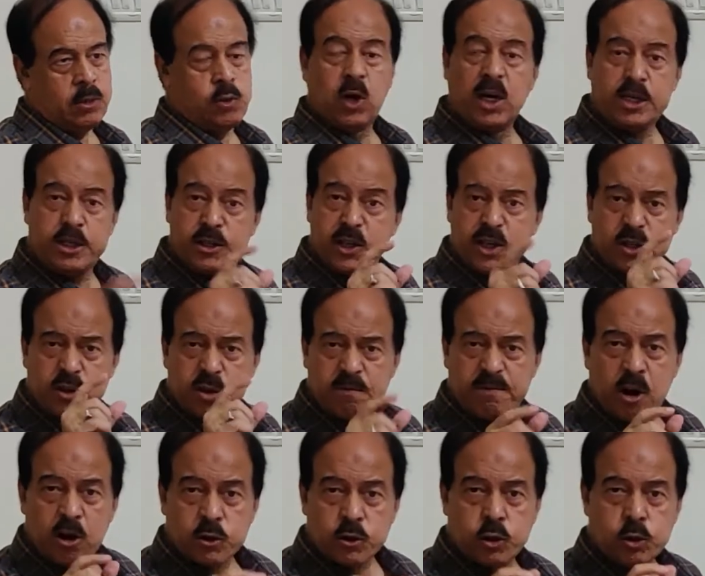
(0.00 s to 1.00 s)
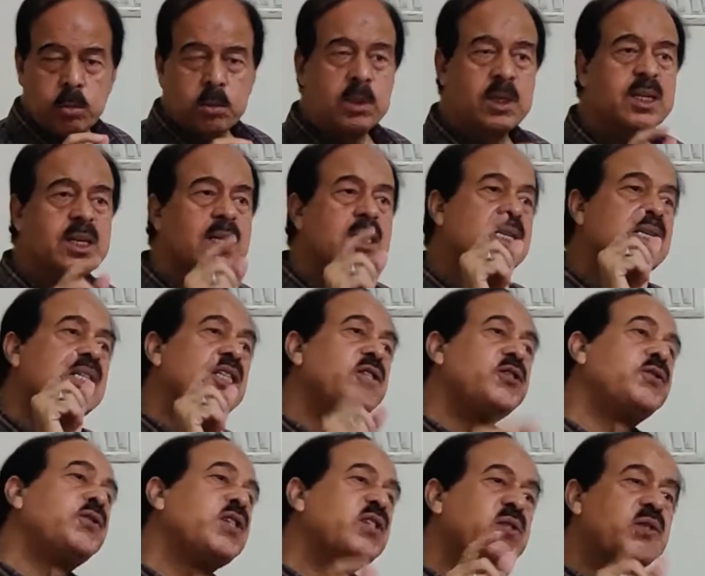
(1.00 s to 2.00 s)
ट्वेंटी सिक्स ऑफ अक्टूबर
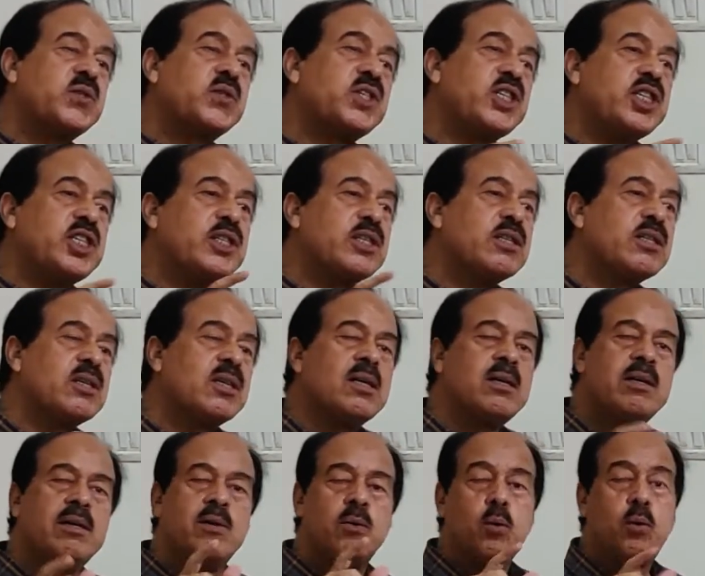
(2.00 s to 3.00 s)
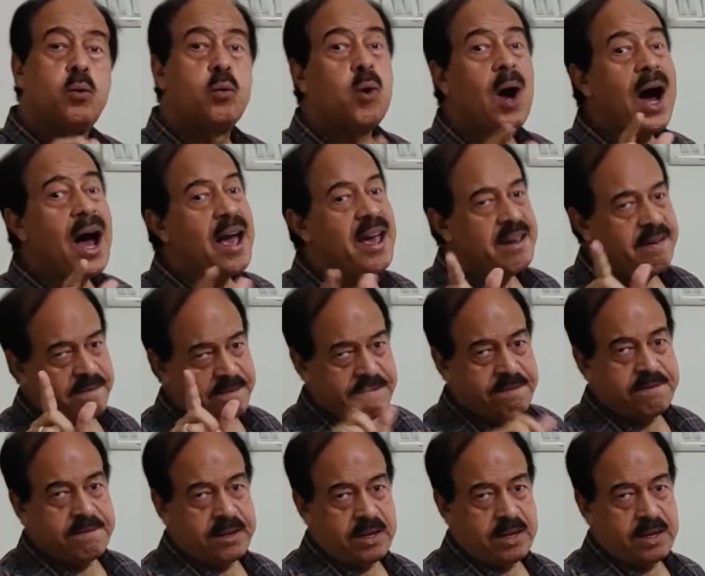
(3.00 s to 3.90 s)
सिक्सटीन फाइव